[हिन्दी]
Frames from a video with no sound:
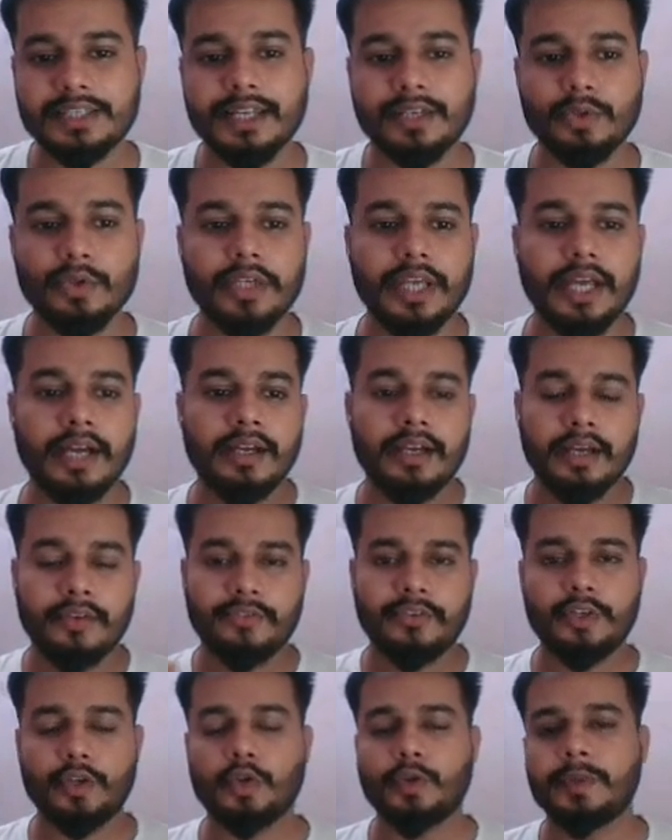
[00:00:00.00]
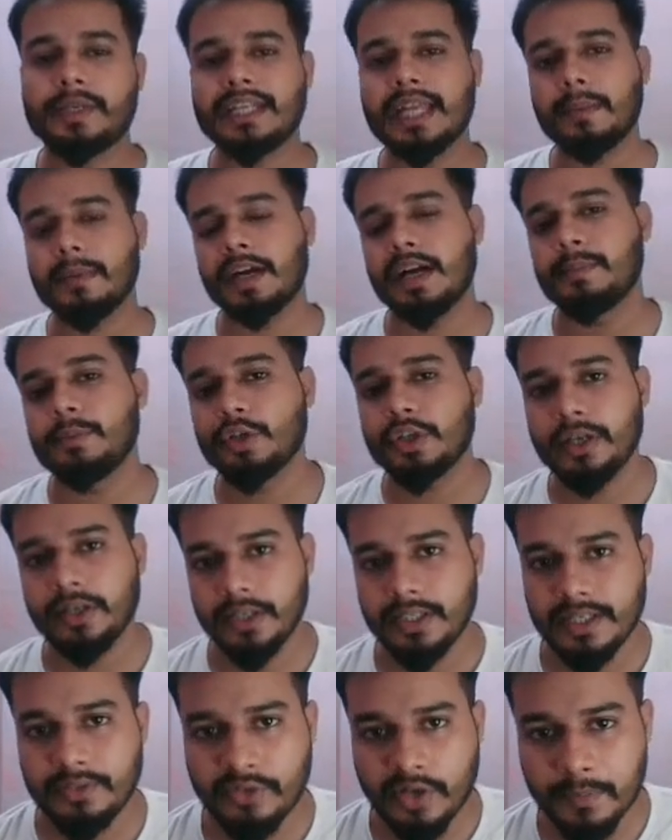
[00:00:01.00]
आई हो गया फिर ओवर टाइम का हम लोग
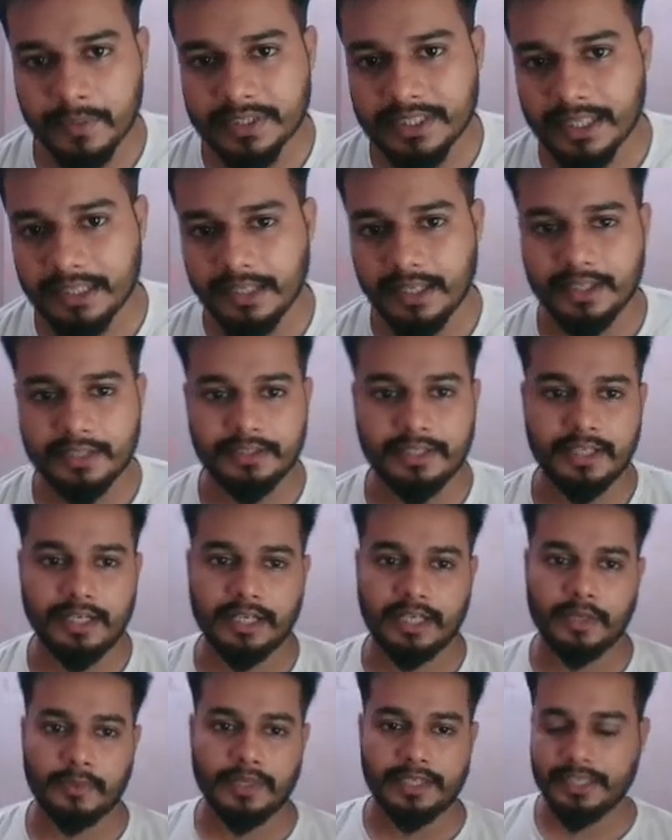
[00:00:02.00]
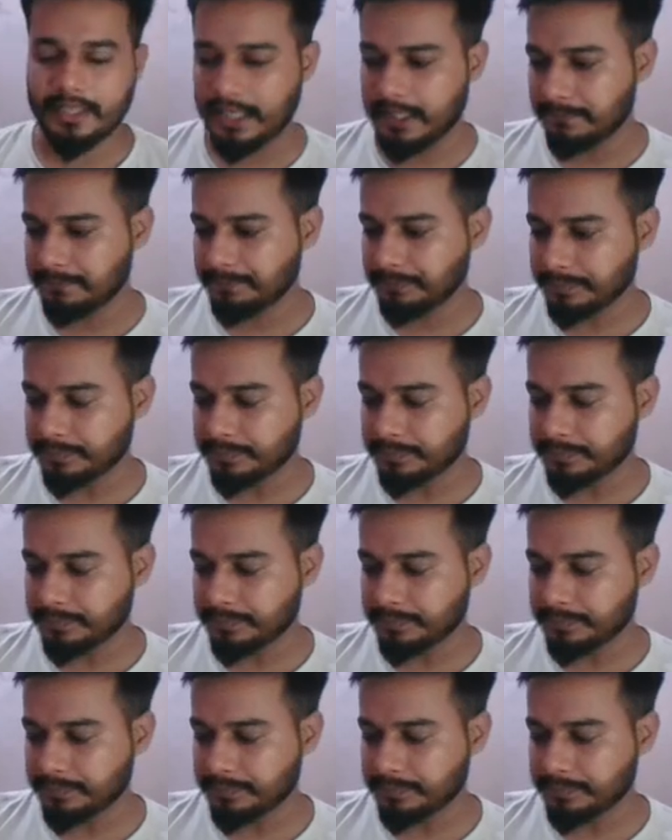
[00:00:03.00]
को इन्फॉर्मेशन दे रखा हुआ है ठीक है